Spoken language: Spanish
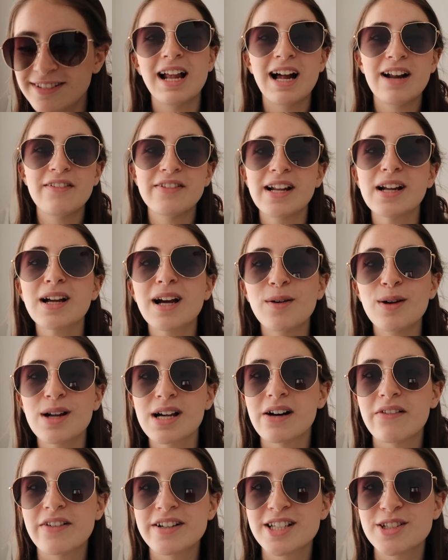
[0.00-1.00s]
Al fin y al cabo
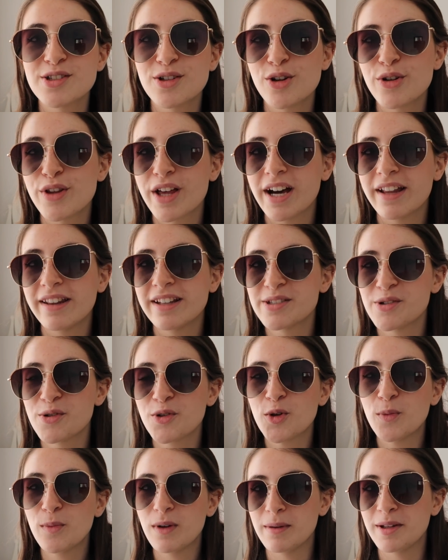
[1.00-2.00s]
las gafas de sol lo dejan de ser un
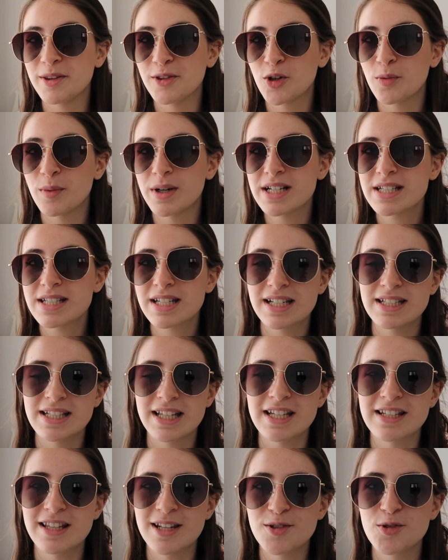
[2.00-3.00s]
complemento más, así
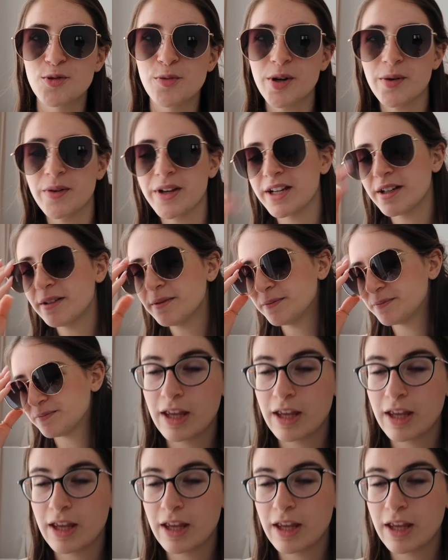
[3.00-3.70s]
que están súper bien.